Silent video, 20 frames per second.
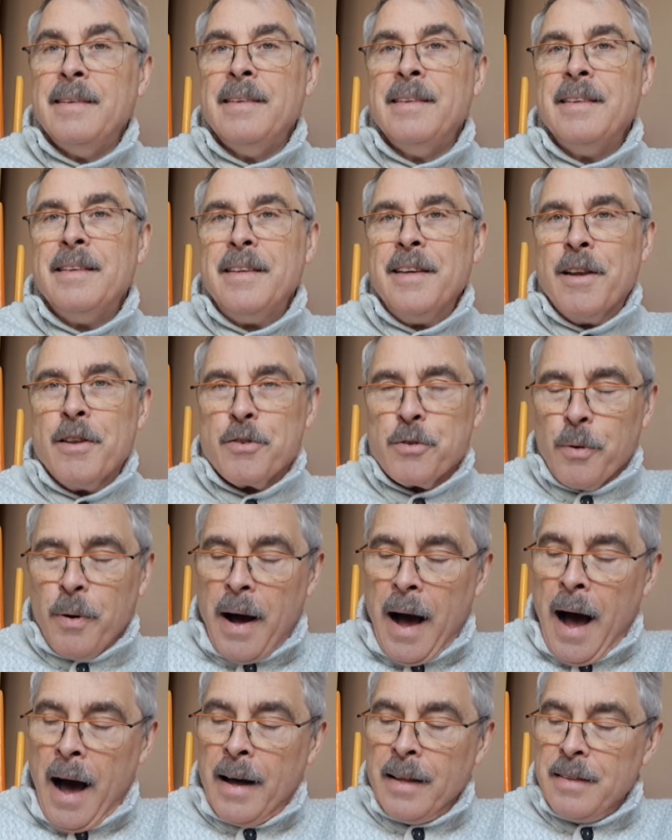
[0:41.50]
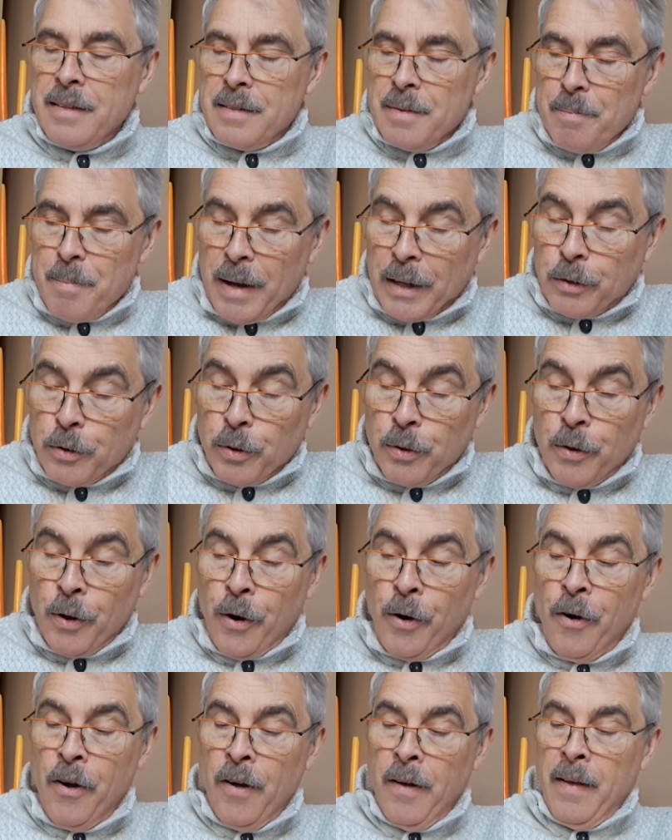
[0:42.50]
Ils ont hâte,
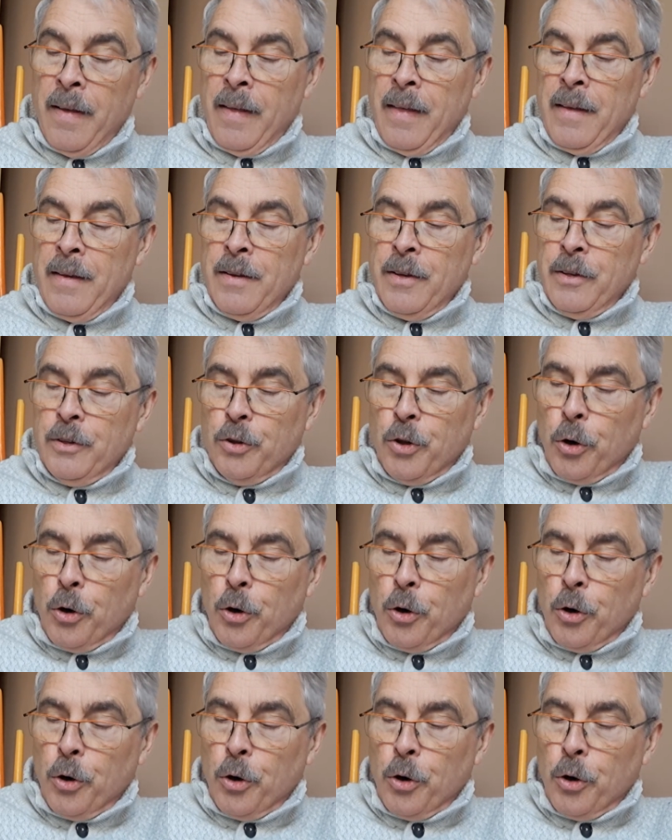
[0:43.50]
maintenant, de